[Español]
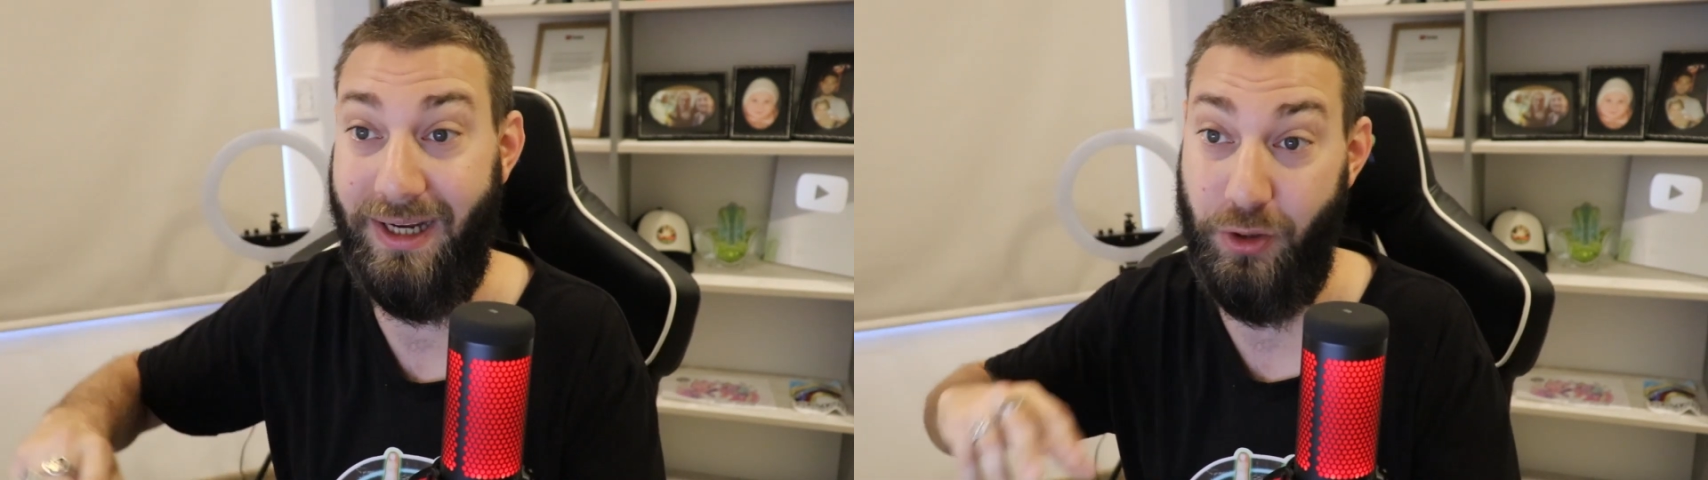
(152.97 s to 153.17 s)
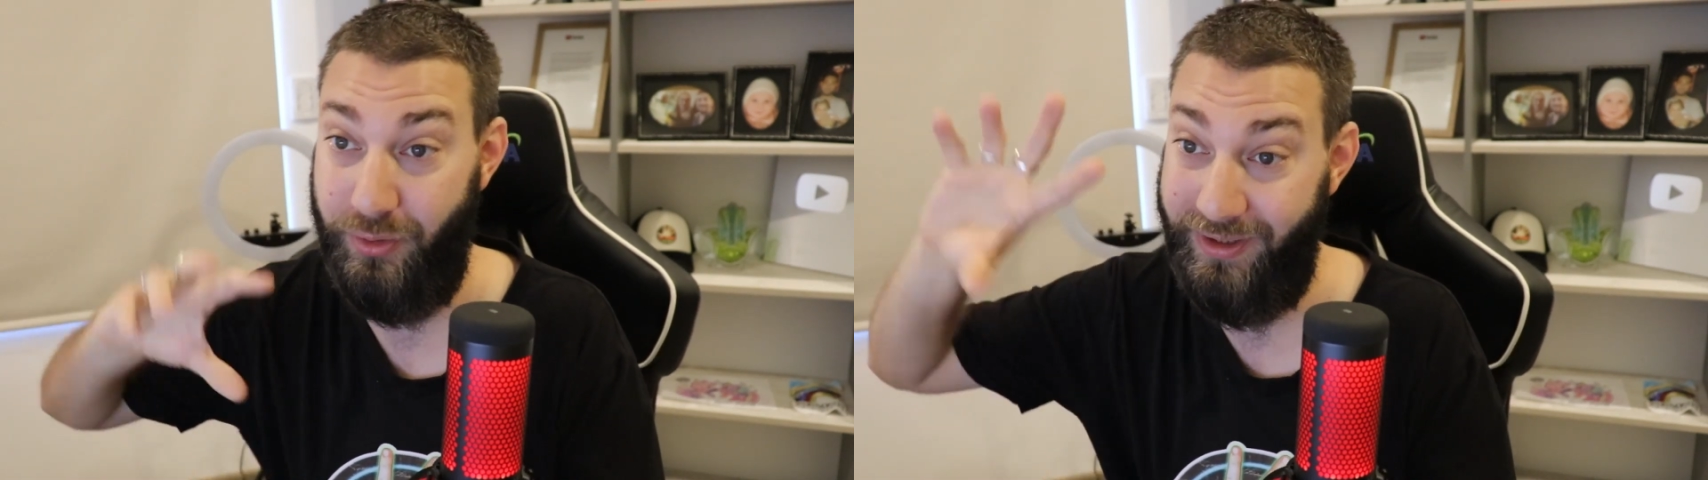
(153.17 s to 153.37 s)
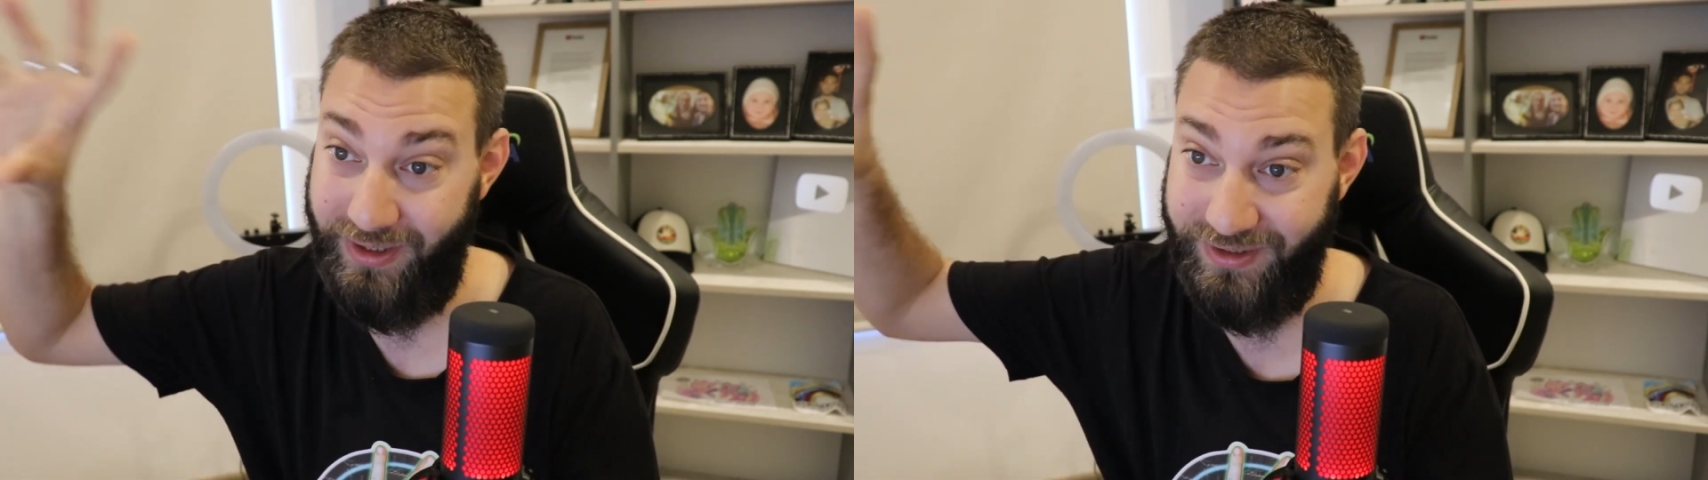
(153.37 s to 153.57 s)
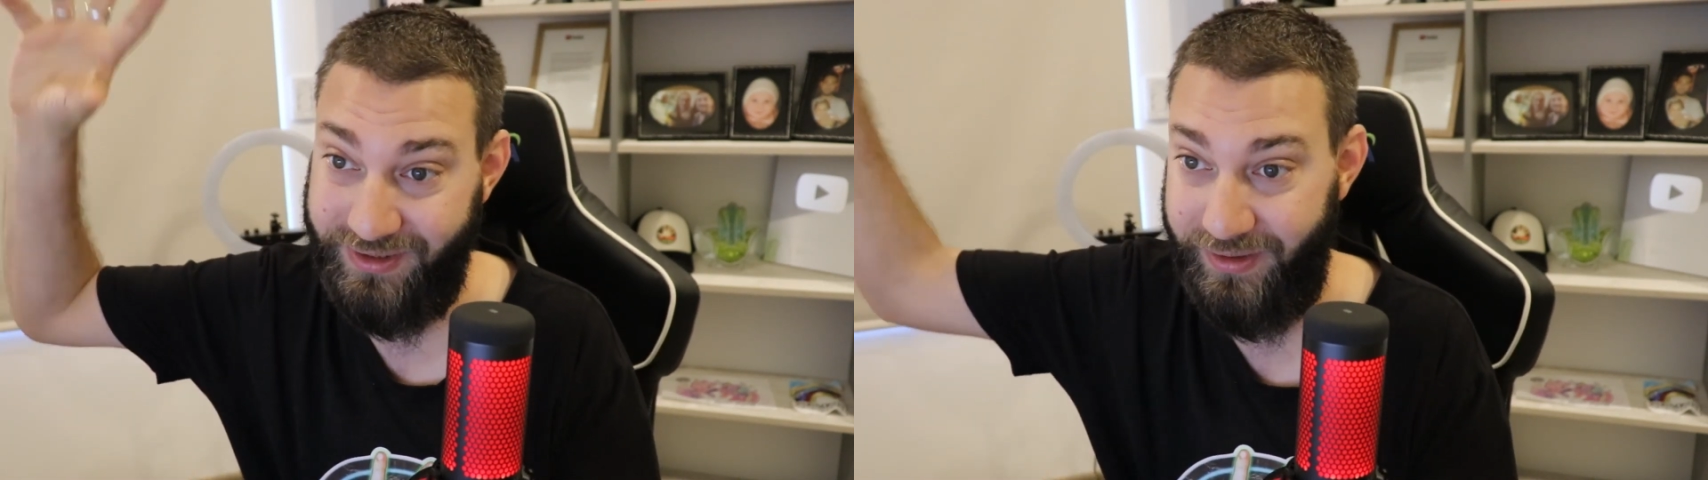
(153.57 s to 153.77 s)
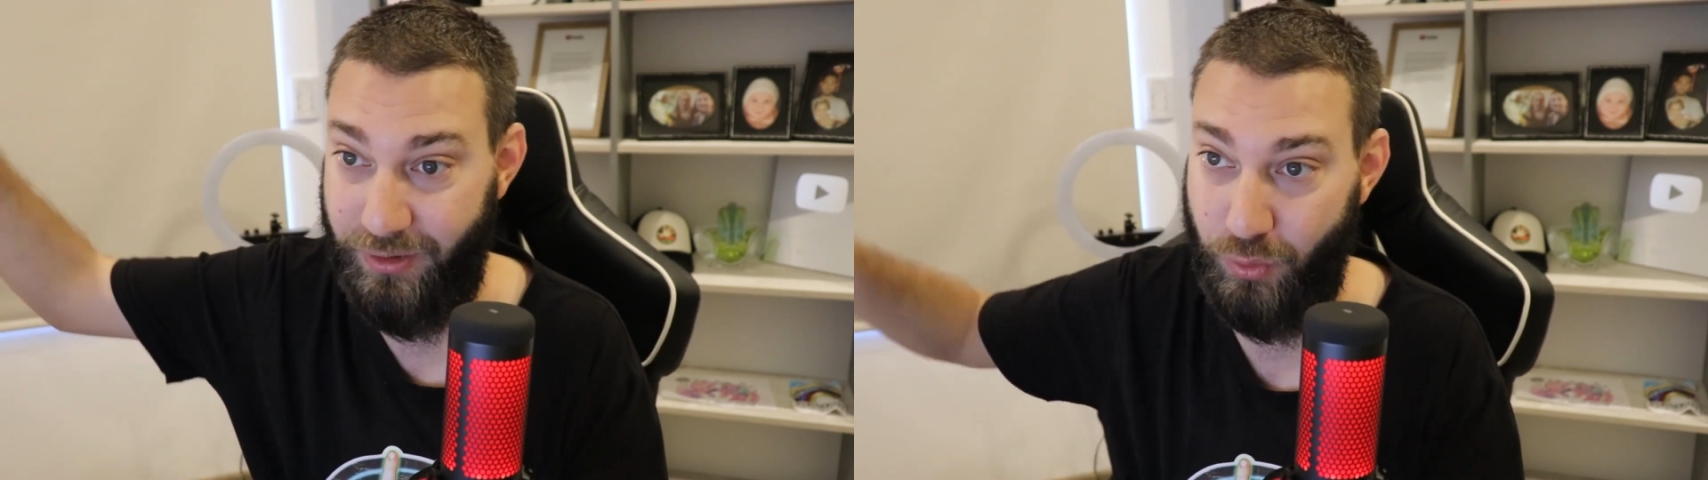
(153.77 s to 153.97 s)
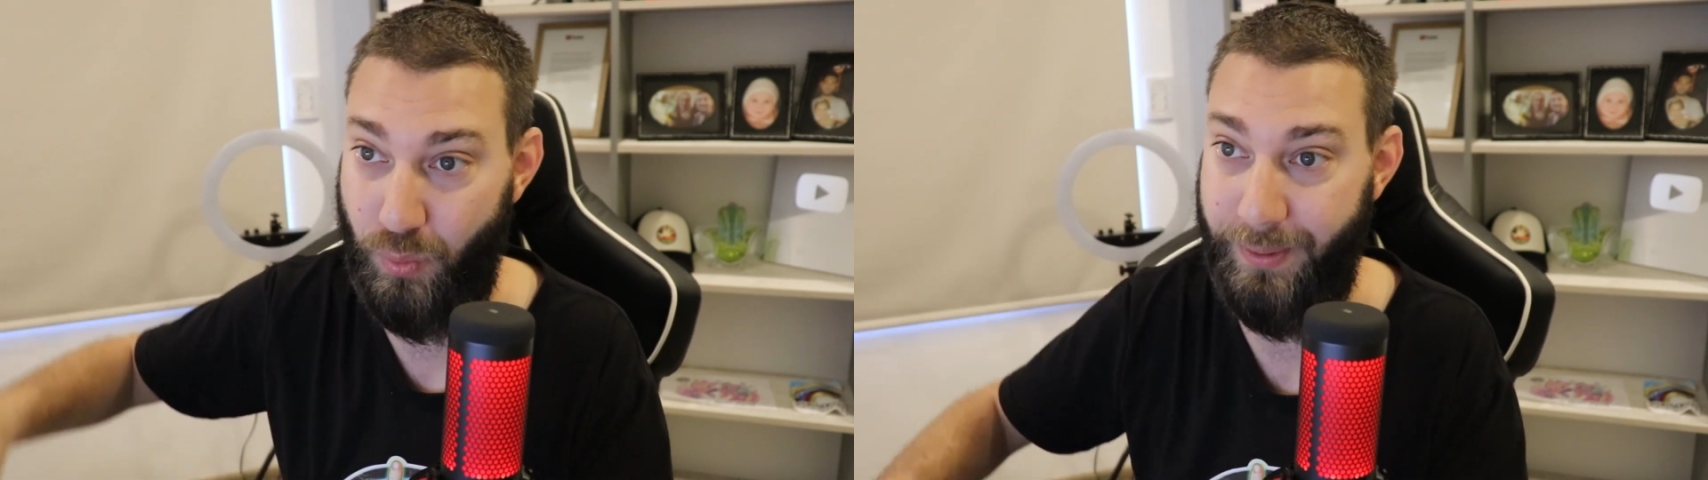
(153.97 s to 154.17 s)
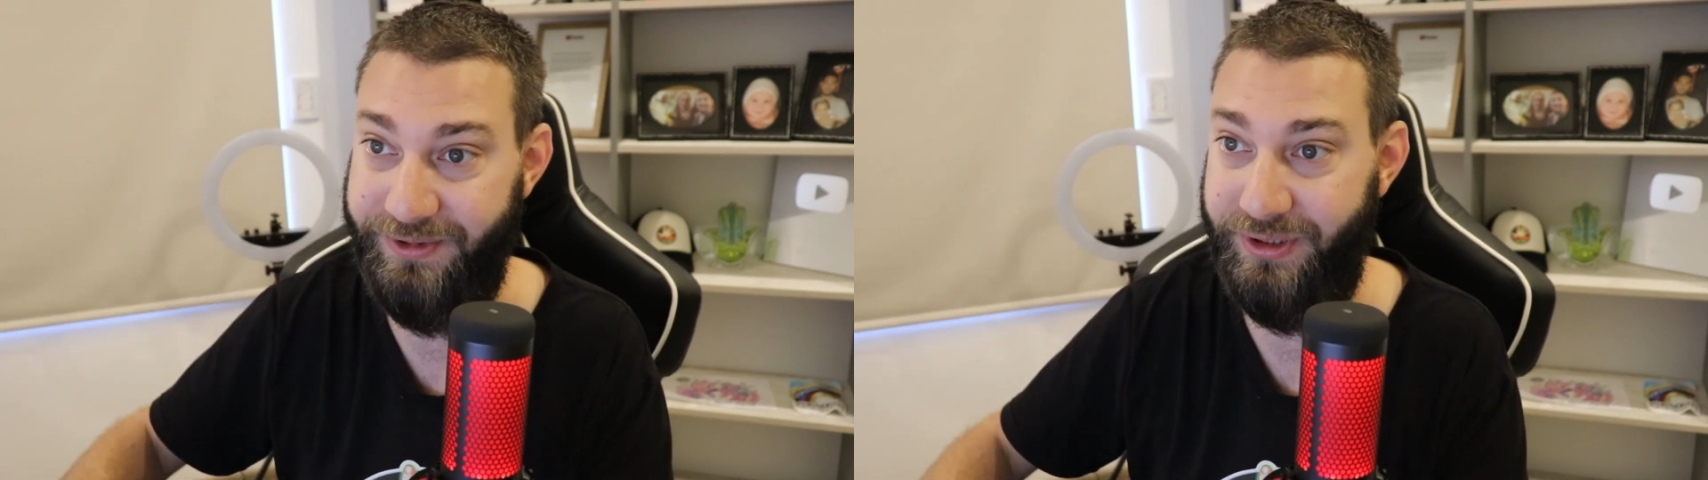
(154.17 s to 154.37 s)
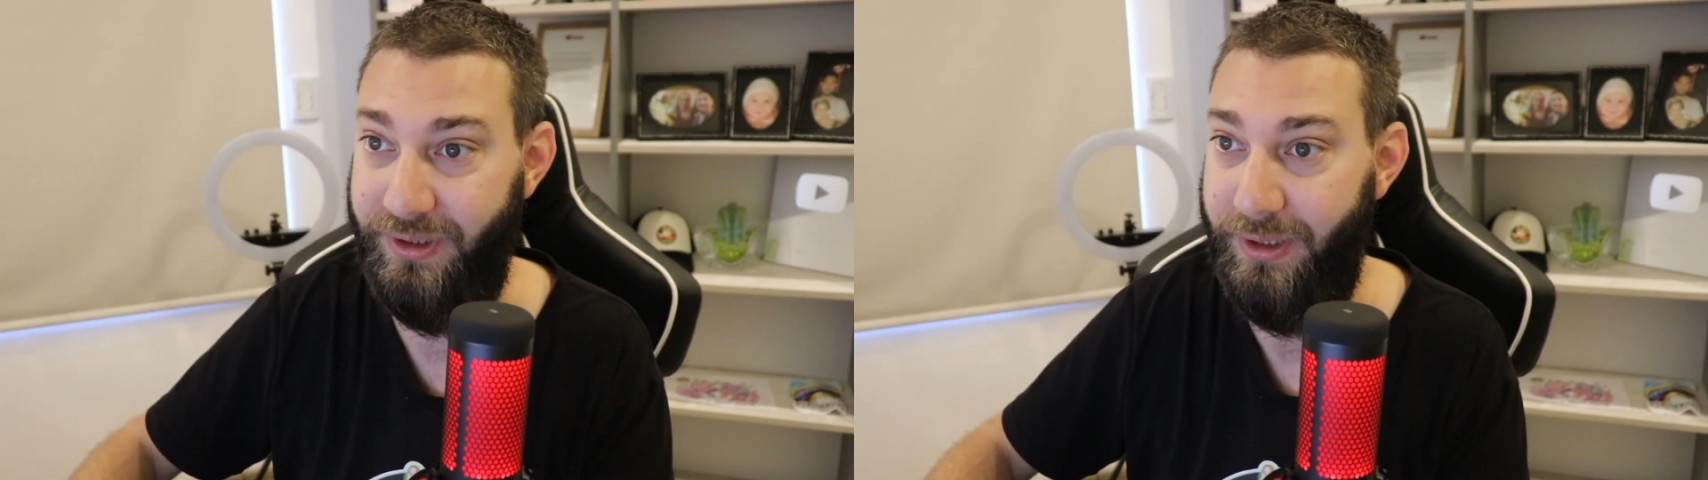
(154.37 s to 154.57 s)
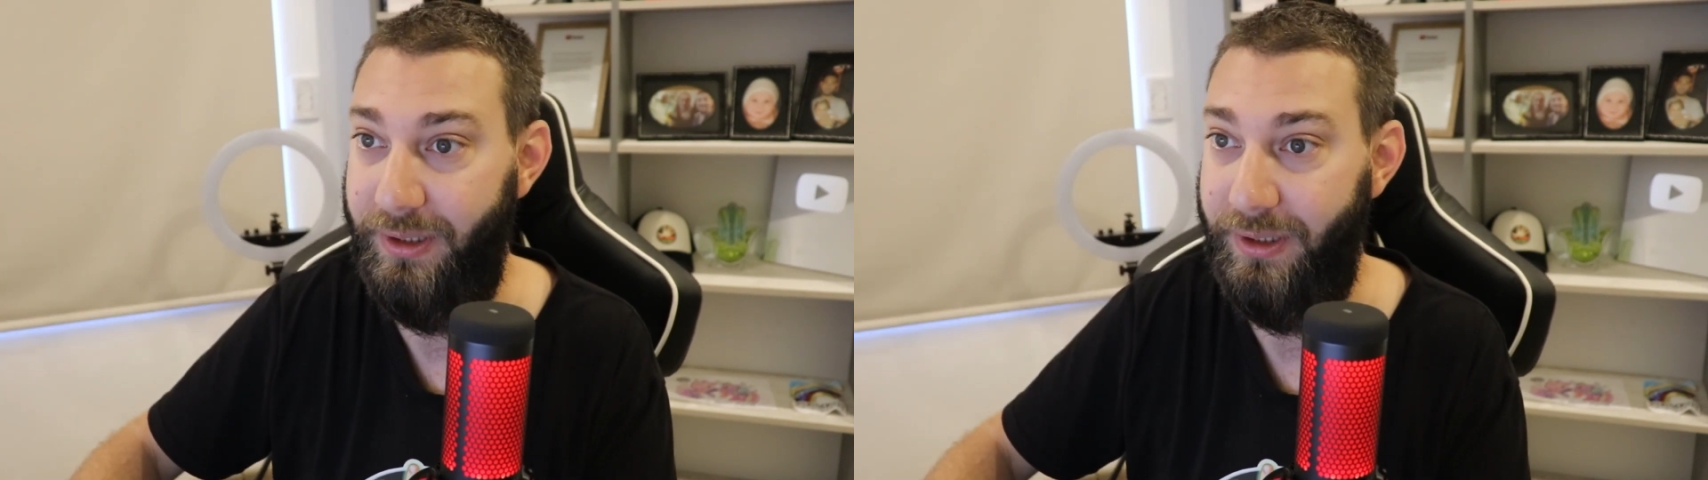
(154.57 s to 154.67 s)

a los DNS de tu webs.